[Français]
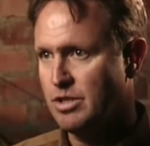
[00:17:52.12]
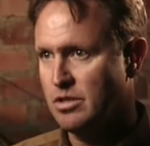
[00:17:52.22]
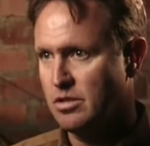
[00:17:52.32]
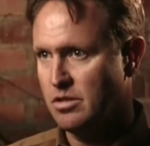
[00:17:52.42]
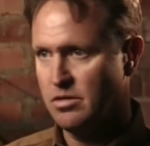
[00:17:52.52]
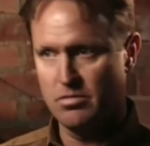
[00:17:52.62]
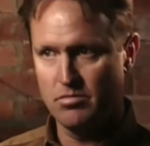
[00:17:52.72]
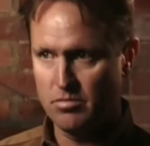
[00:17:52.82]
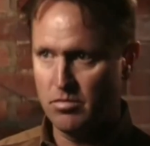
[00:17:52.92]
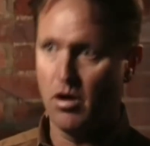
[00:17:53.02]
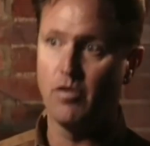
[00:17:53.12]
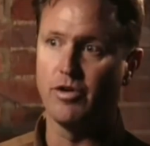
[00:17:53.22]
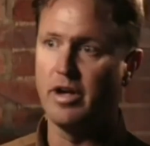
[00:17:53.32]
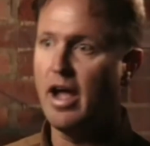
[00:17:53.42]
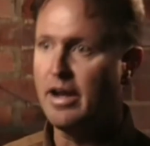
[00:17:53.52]
En Europe, son
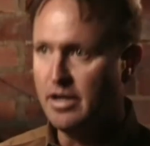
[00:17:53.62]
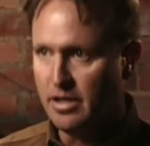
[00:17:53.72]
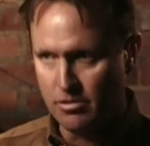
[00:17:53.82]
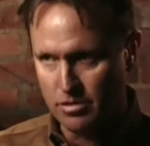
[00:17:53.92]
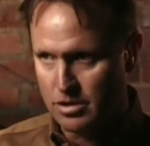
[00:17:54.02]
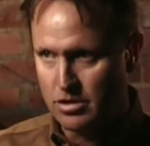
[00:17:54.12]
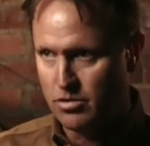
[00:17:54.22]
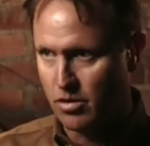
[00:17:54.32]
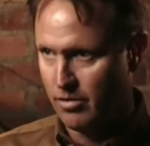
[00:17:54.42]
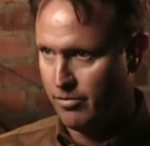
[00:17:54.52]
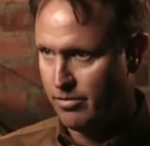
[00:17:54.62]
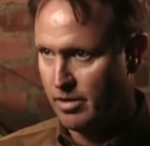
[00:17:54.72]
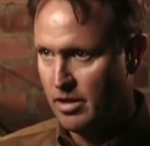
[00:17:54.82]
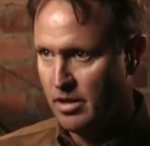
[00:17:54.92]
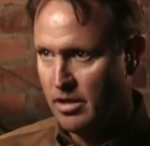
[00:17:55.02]
titre de champion du monde l'a
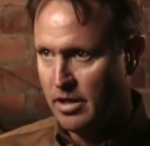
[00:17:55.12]
propulsé